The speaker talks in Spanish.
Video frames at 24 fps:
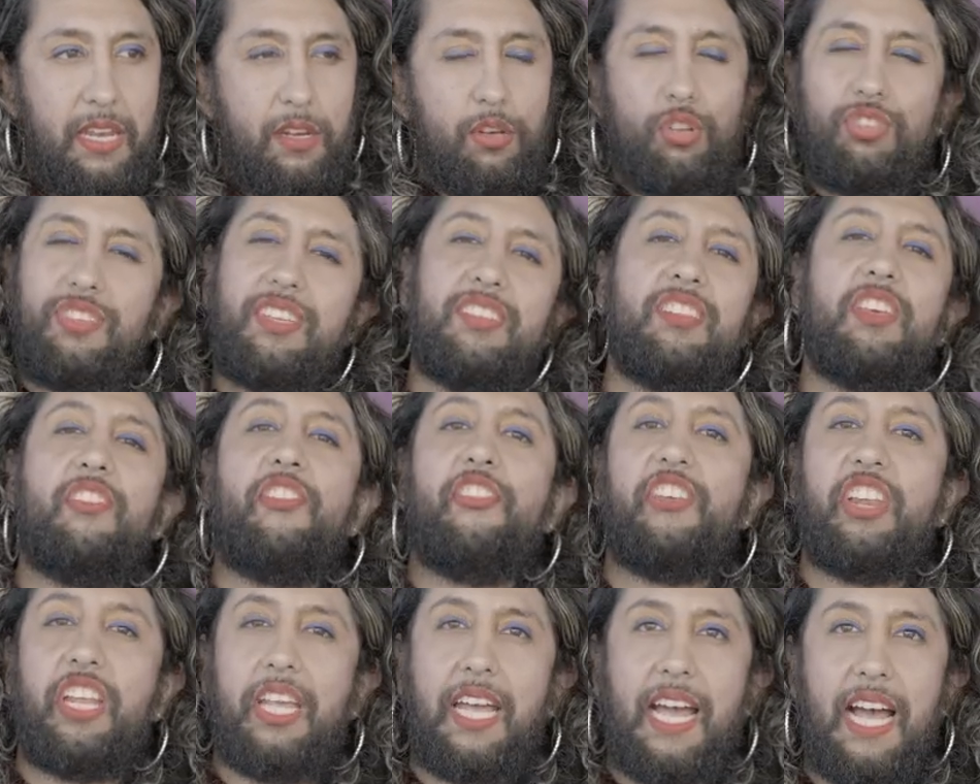no sé si
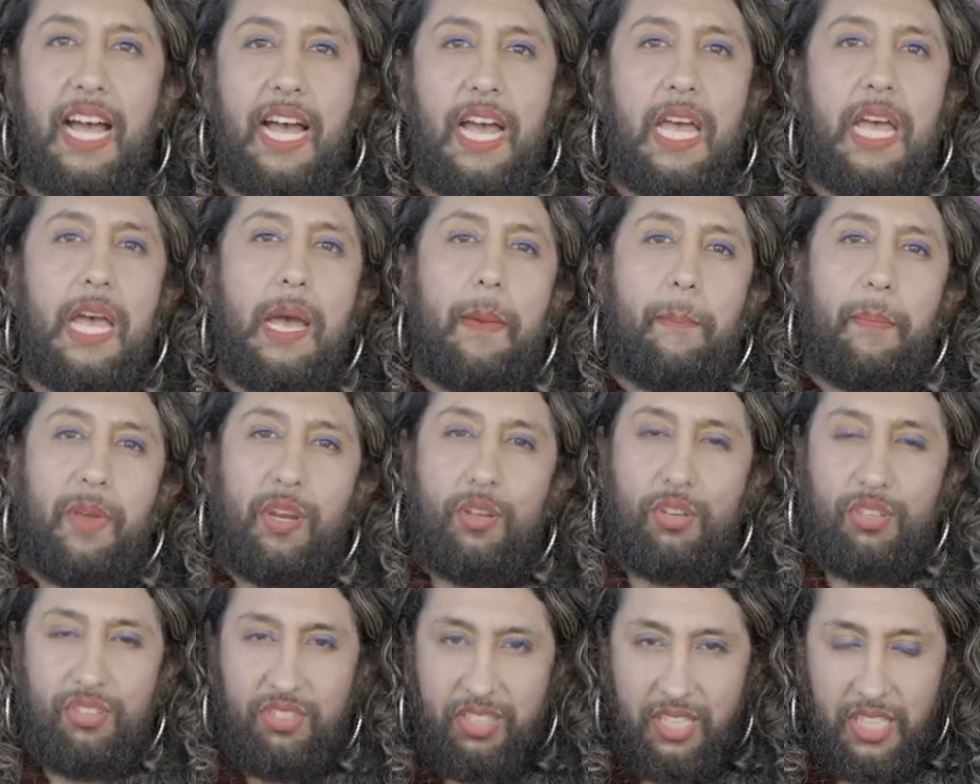fría,
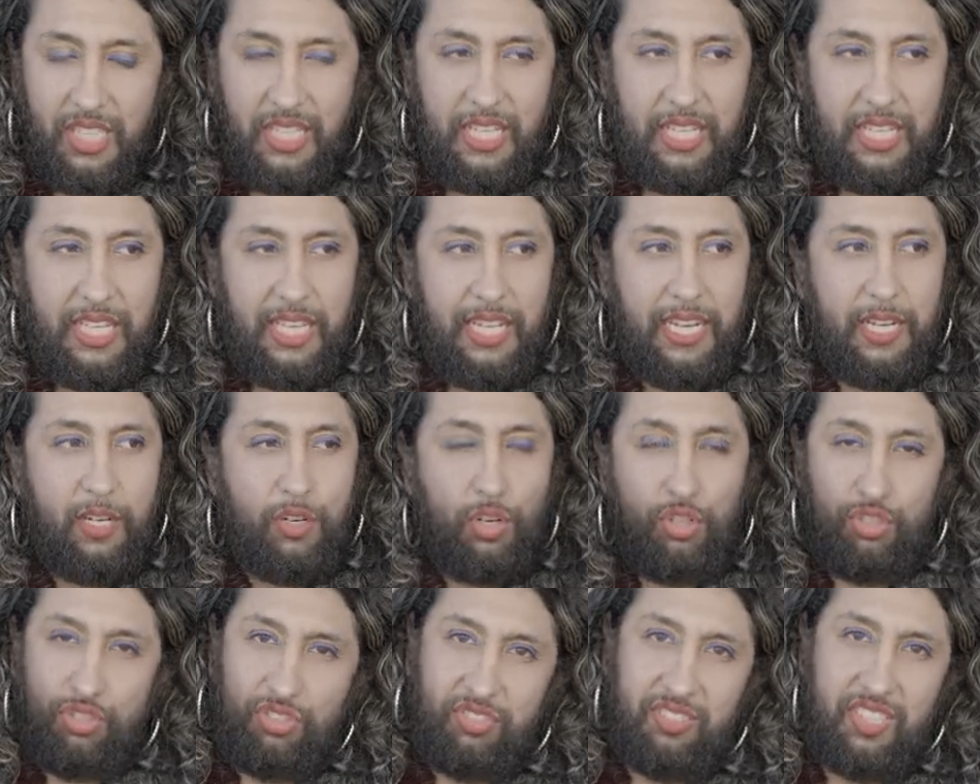pero sí
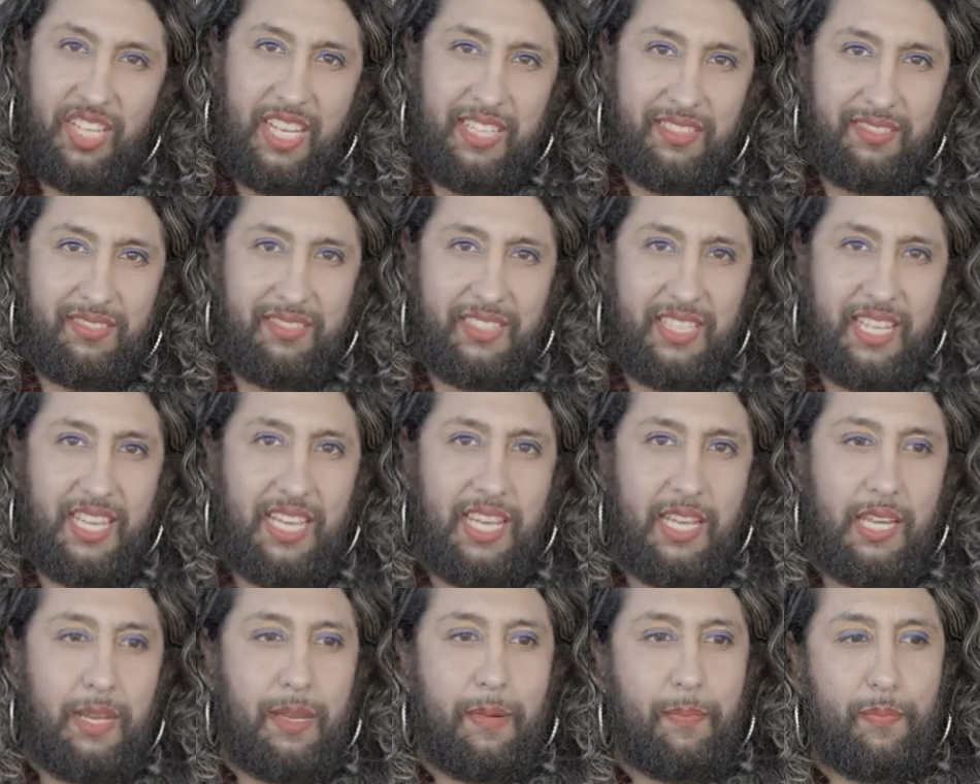
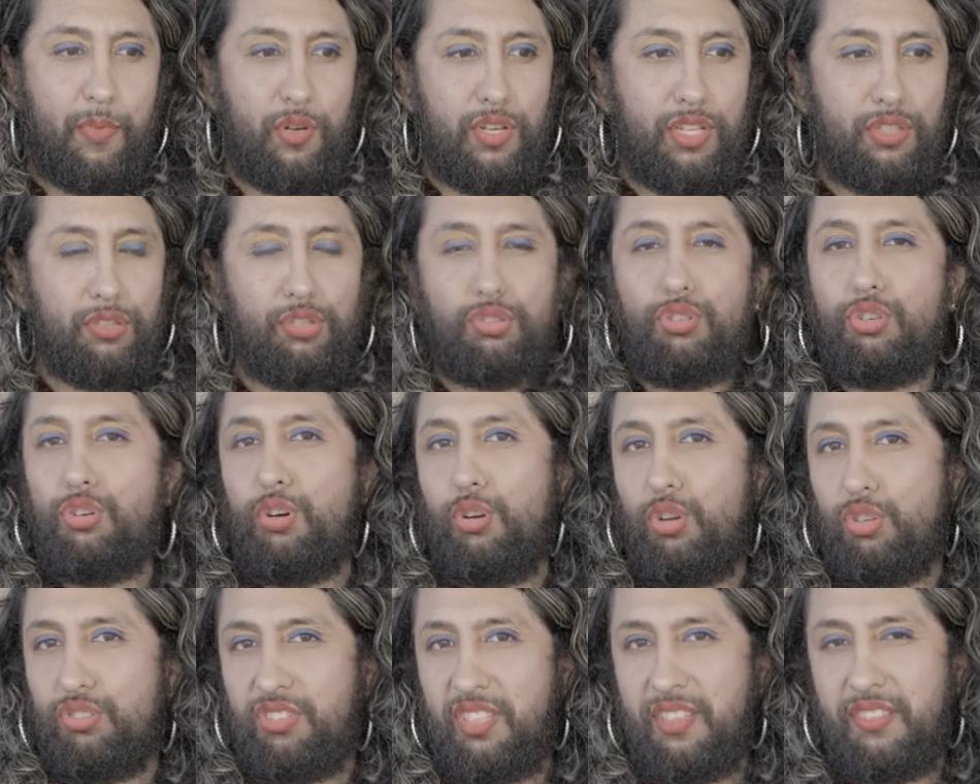consciente, poniendo
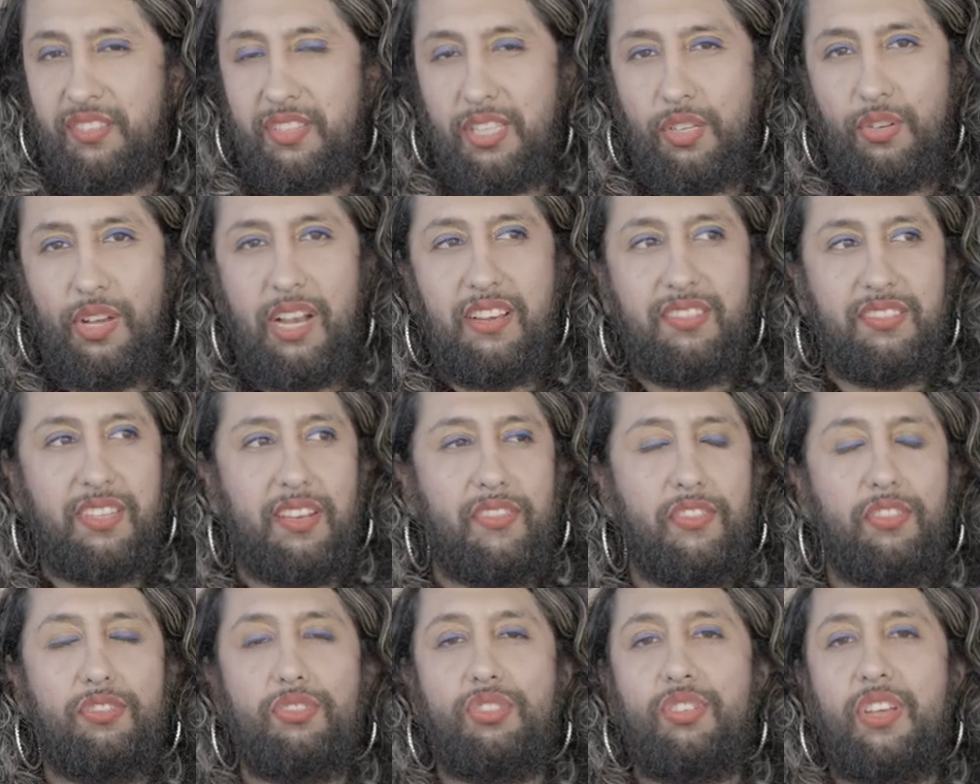todos los sentidos al
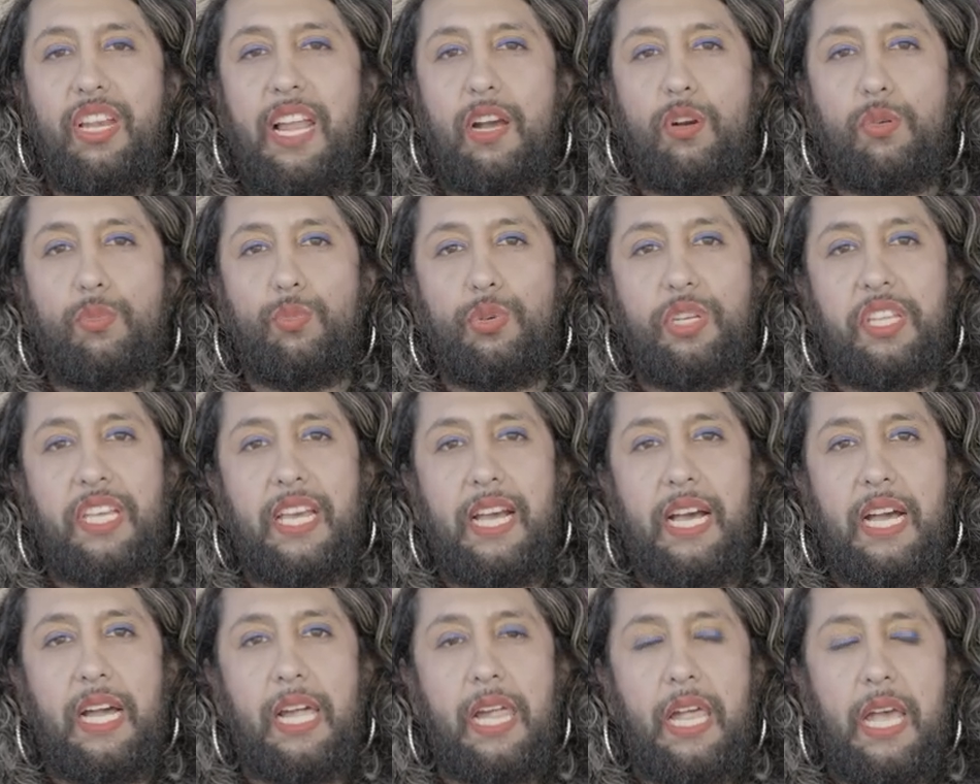servicio de la
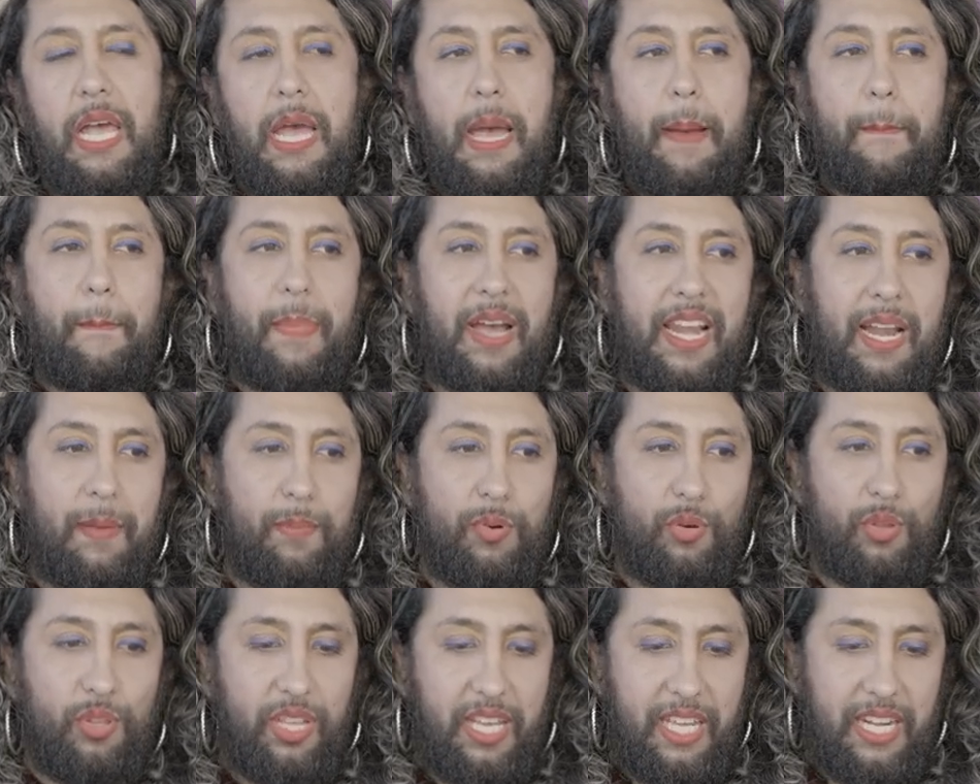comunidad para
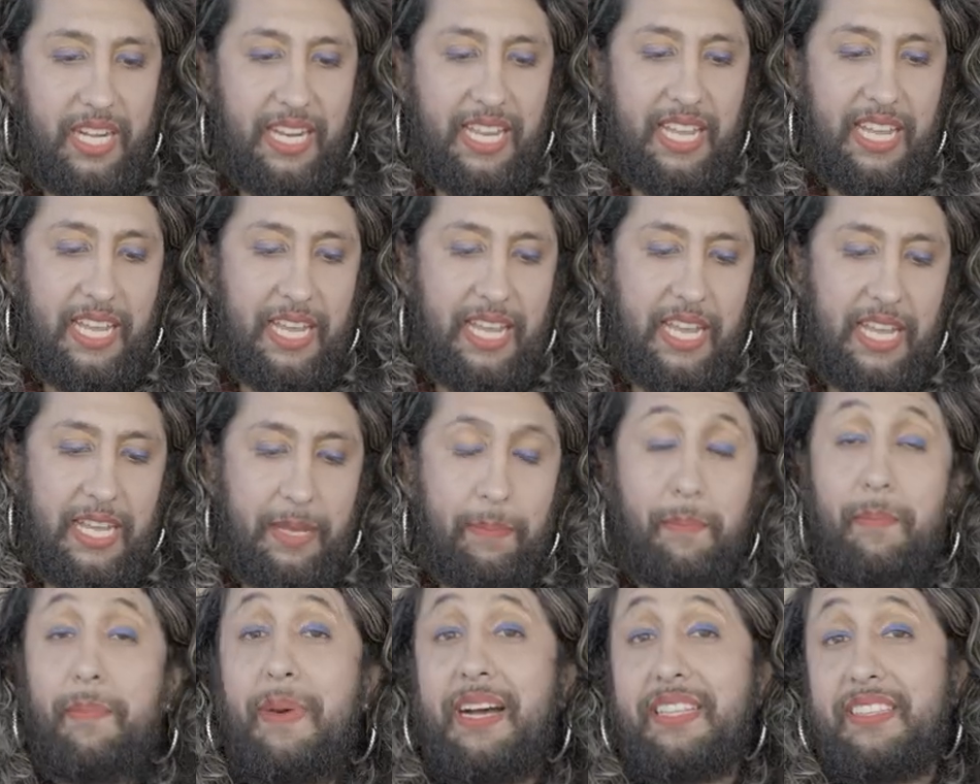poder
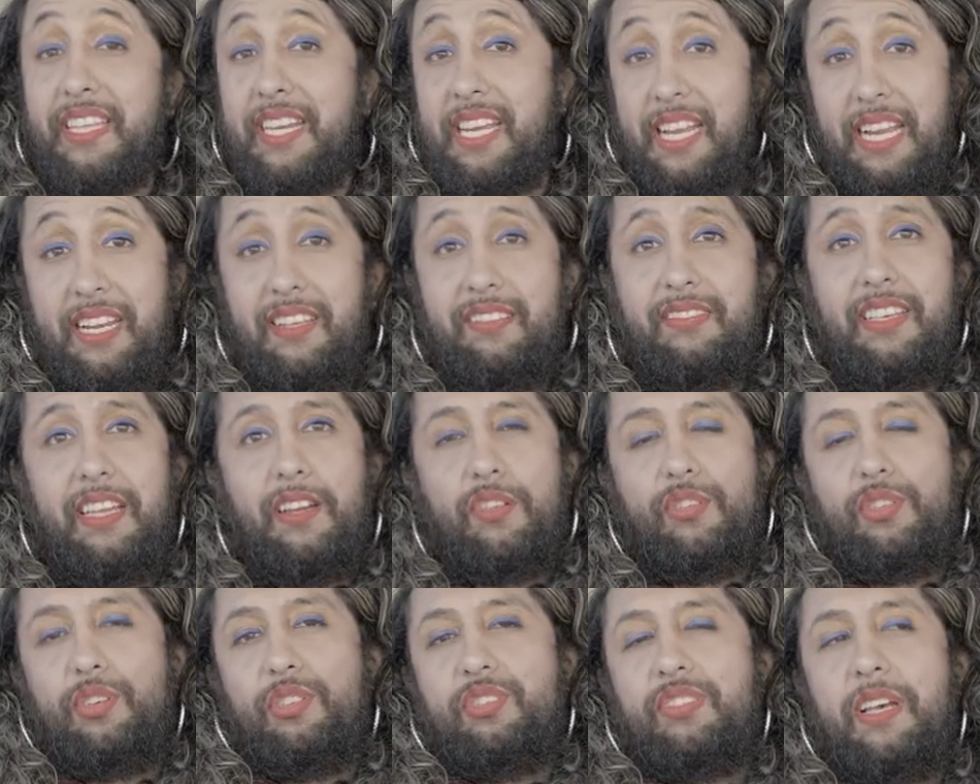
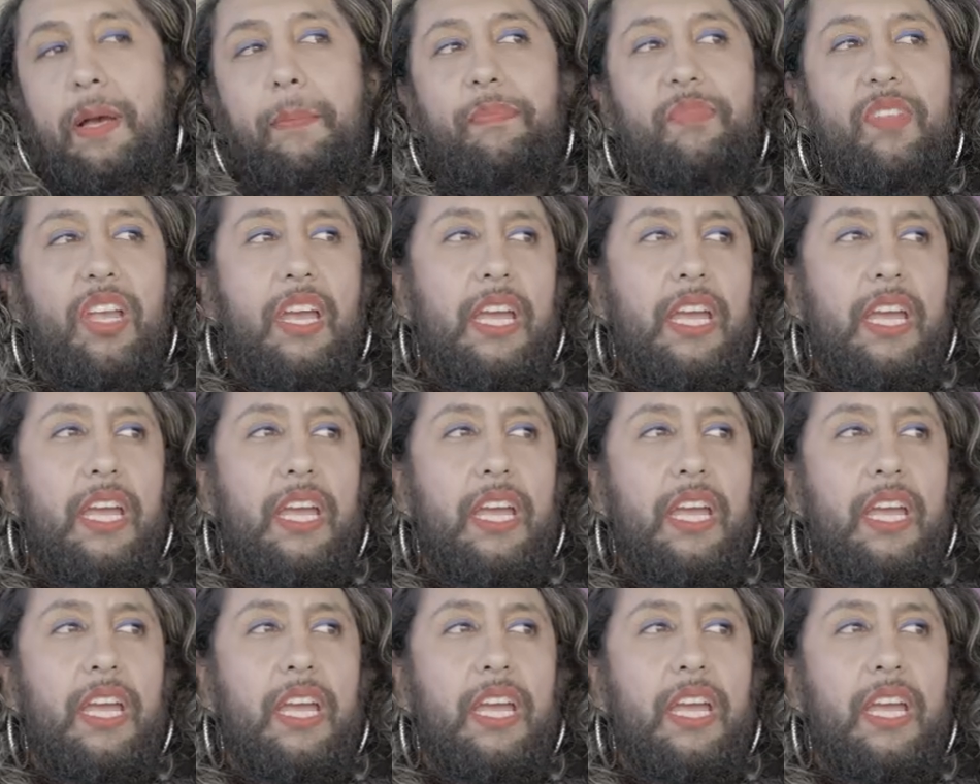materializar cosas.